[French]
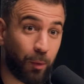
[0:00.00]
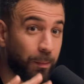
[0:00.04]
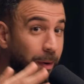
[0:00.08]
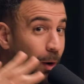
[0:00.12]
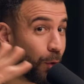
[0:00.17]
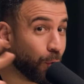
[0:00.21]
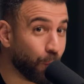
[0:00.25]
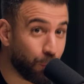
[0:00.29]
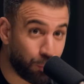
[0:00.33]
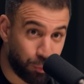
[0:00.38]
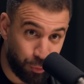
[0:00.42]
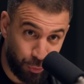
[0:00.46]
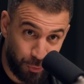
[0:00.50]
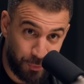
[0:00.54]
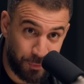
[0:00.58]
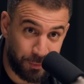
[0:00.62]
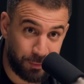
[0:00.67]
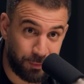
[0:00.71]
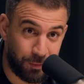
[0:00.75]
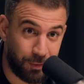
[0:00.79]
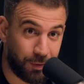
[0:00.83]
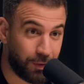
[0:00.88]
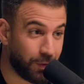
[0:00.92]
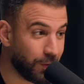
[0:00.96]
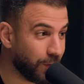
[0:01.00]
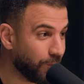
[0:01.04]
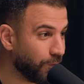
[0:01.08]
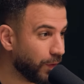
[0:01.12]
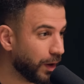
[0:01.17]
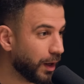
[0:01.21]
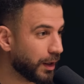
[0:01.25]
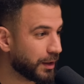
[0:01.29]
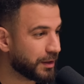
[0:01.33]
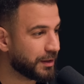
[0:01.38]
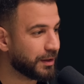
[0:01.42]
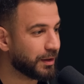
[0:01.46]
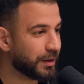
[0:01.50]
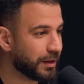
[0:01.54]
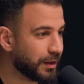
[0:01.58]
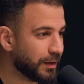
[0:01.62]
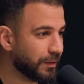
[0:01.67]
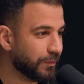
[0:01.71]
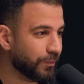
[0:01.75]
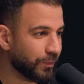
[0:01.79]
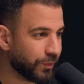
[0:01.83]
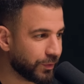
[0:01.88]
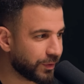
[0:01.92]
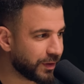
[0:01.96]
en parle le plus, euh, voilà, qui,
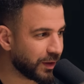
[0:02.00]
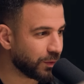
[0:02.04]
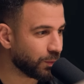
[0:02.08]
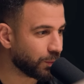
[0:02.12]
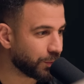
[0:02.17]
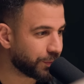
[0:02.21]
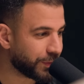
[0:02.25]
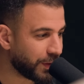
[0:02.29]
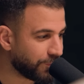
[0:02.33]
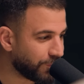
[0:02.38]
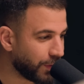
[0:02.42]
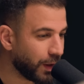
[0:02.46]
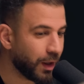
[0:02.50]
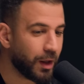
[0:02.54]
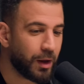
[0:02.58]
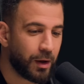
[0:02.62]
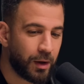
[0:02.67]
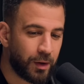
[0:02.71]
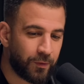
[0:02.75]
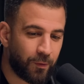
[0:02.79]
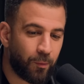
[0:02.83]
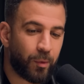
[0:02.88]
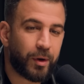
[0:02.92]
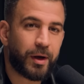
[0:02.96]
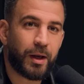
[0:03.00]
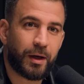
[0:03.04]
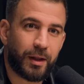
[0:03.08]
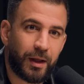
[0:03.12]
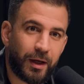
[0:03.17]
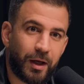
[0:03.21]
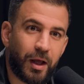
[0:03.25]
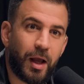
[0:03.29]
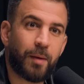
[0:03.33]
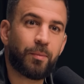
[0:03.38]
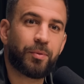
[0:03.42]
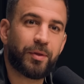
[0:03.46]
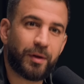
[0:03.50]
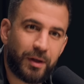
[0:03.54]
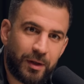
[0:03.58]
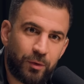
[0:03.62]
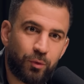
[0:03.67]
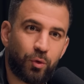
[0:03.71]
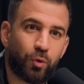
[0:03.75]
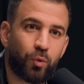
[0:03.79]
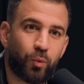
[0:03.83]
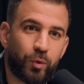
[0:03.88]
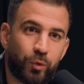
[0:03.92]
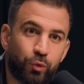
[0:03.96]
dénonce ça. Enfin, vraiment quelqu'un qui a quand même cette
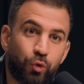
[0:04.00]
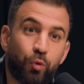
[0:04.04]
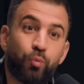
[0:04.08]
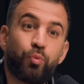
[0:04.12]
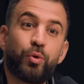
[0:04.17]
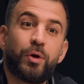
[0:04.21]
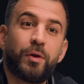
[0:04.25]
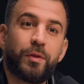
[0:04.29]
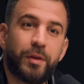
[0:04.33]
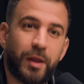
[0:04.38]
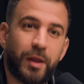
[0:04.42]
ligne de conduite depuis le